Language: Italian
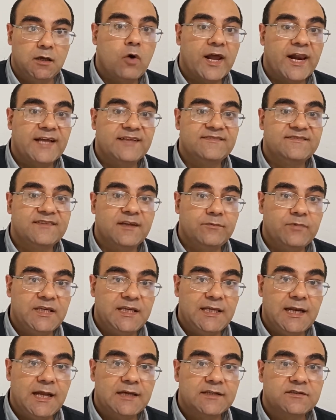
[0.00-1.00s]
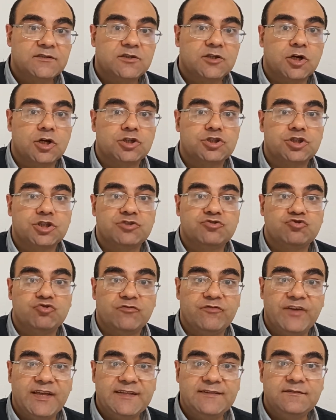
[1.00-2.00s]

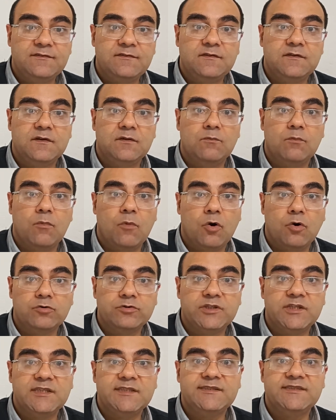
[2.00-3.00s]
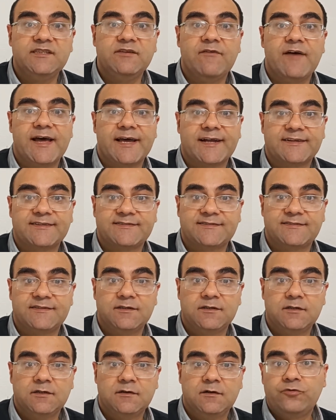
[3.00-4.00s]
40.320 modi diversi